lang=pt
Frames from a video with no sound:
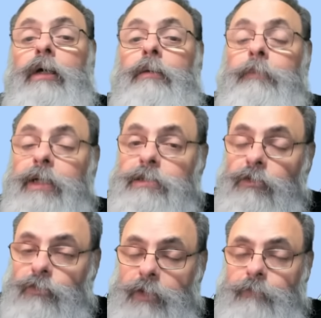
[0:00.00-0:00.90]
Mas
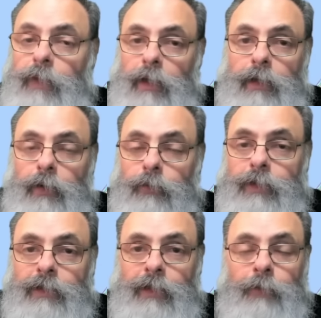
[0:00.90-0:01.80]
enfim, é, é o
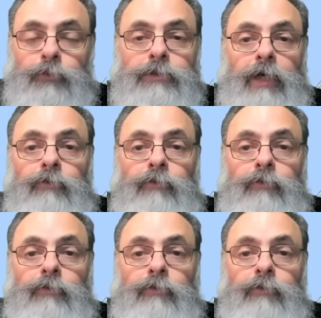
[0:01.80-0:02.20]
que temos, né?